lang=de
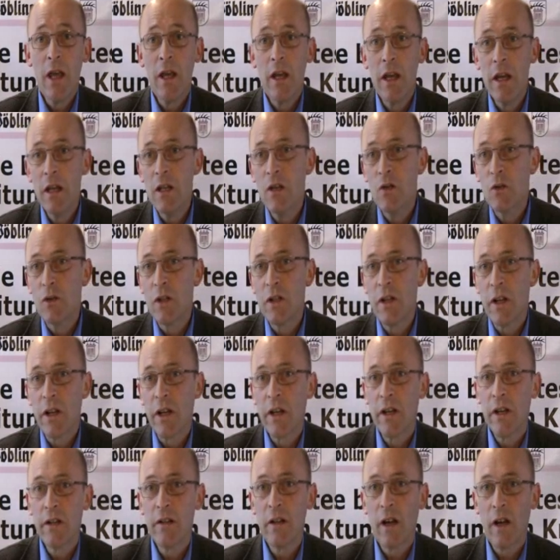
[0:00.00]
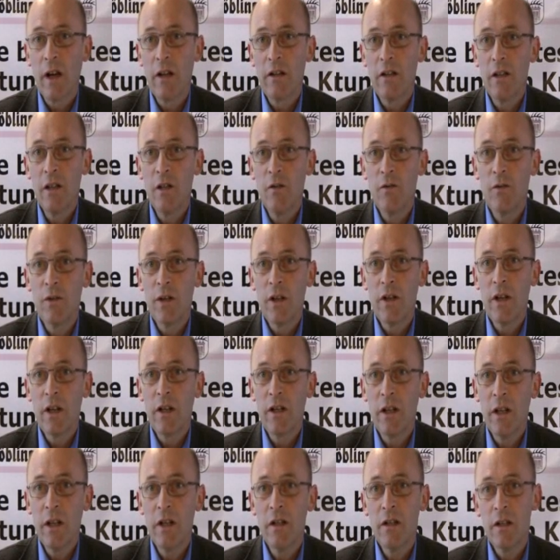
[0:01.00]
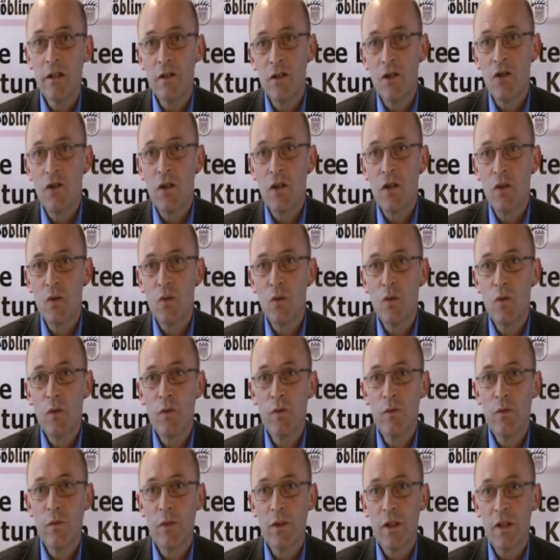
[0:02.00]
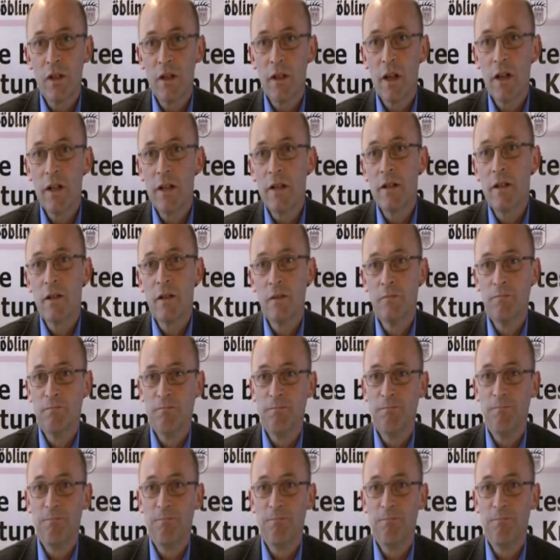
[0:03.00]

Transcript: hin zu den regenerativen Energien. Das ist die Zukunft für das Land.